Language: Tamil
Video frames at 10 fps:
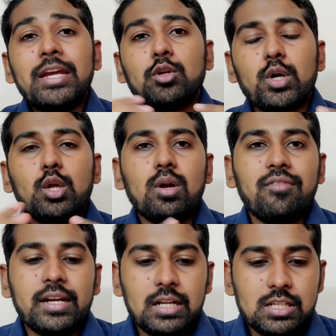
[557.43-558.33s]
மிக் டுவெண்ட்டி ஒன்
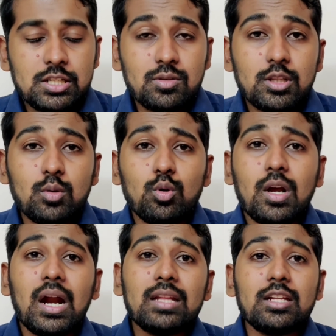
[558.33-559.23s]
ஃபைட்டர் ஜெட்ஸ் வந்து
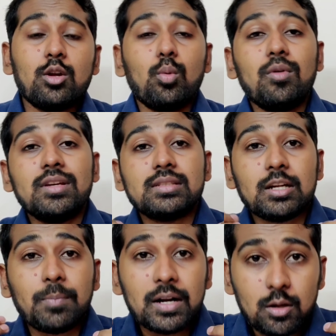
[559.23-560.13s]
ஒரு காலத்தில் ரொம்பவே
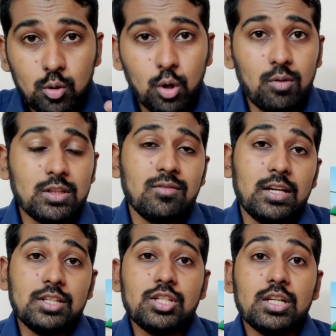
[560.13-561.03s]
சிறப்பான ரோல் வந்து
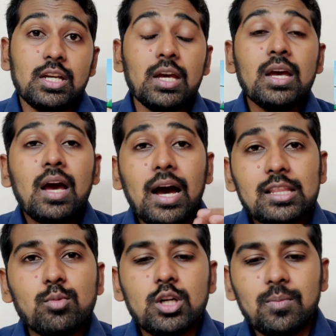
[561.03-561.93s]
வகிச்சிருக்கு
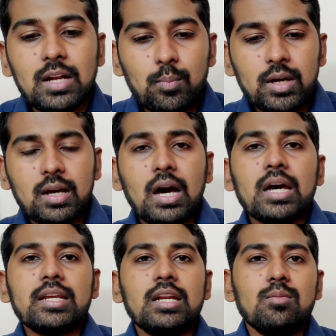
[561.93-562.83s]
அது மட்டும் இல்லாமல்
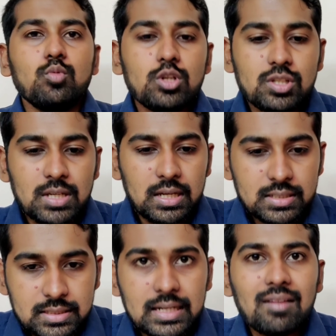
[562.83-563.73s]
கார்கில் முடிஞ்ச
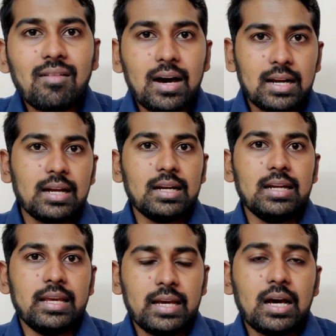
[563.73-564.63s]
சில
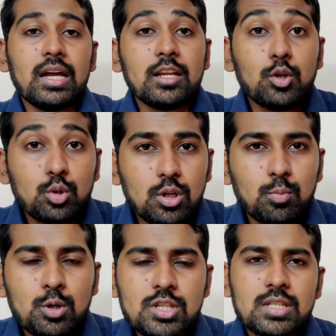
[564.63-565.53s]
வாரங்களிலேயே கார்கில்
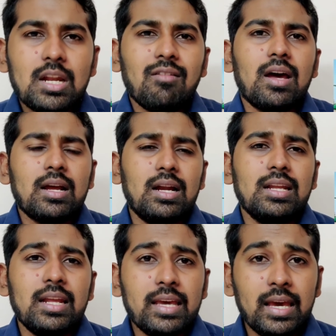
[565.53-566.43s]
யுத்தம் முடிஞ்ச சில
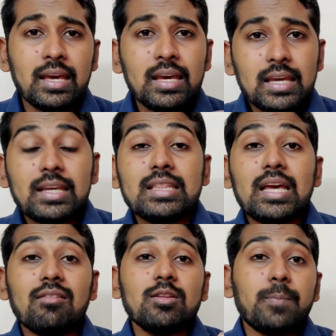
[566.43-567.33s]
வாரங்களிலேயே
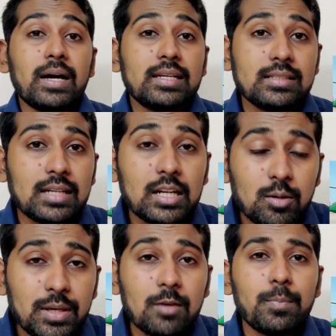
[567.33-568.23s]
இந்தியா வந்து
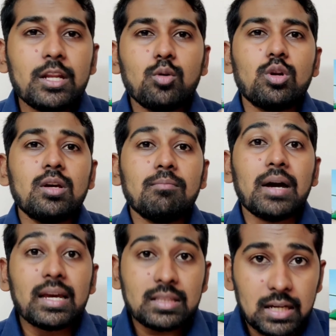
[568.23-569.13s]
பாகிஸ்தானுக்கு மிகப்பெரிய ஒரு
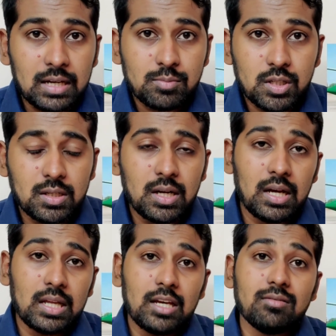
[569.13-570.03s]
பயத்தை
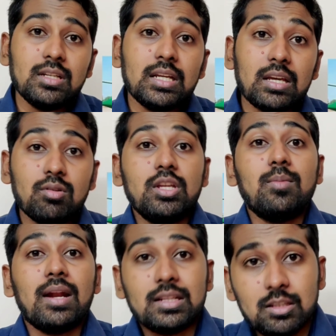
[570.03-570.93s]
காமிச்சிருக்கிறாங்க அதாவது நீங்கள் வந்து
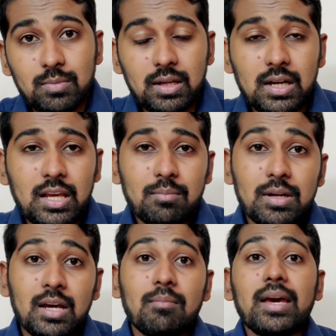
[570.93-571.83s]
இனிமேல் அத்துமீறினீங்க
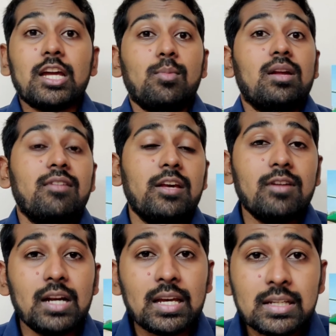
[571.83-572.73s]
அப்படின்னா பயங்கரமான
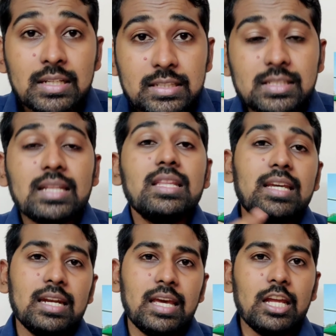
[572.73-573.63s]
விளைவுகளை
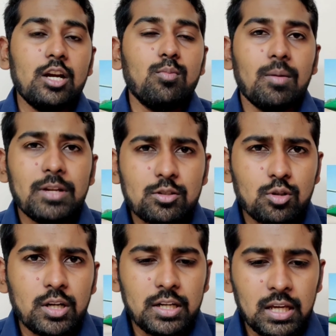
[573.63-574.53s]
சந்திக்க நேரிடும்
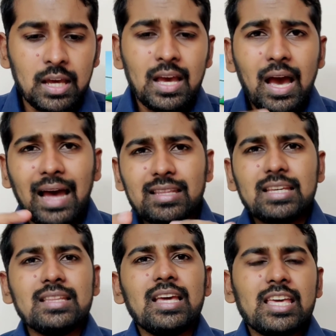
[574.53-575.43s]
அப்படின்னு சொல்லிட்டு அது
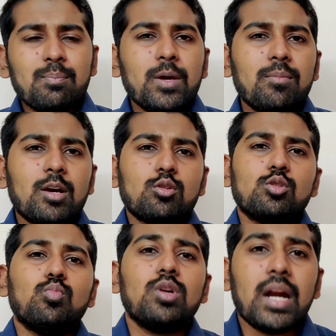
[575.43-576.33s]
இந்தியா எப்பயுமே
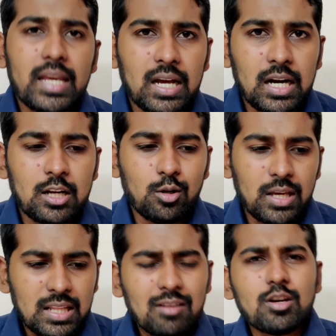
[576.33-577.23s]
கொஞ்சம் முன்னாடியே
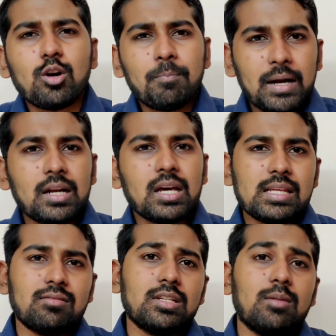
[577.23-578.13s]
காட்டணும் ஏதாவது அவங்க
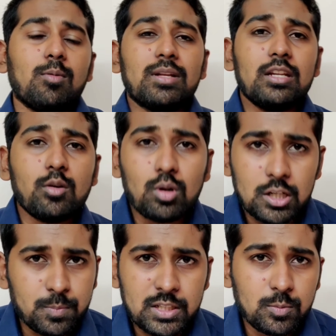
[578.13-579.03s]
பண்ணாதான் வந்துட்டு நம்ம பதிலுக்கு
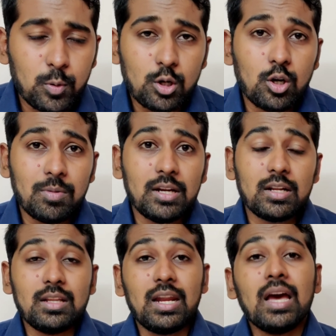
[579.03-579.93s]
ஒரு ரெஸ்பான்ஸ் போடணும்
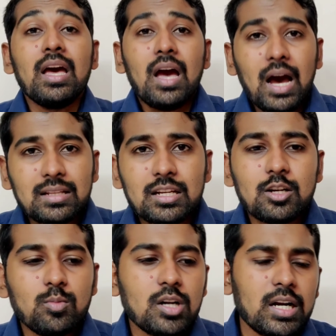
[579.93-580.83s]
அப்படின்றதில்ல
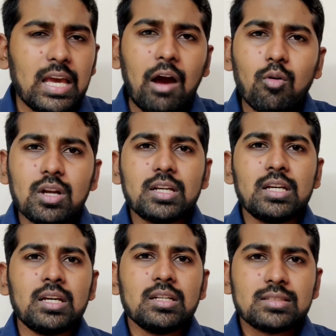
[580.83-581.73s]
அதற்கு முன்னாடியே அவங்களுக்கு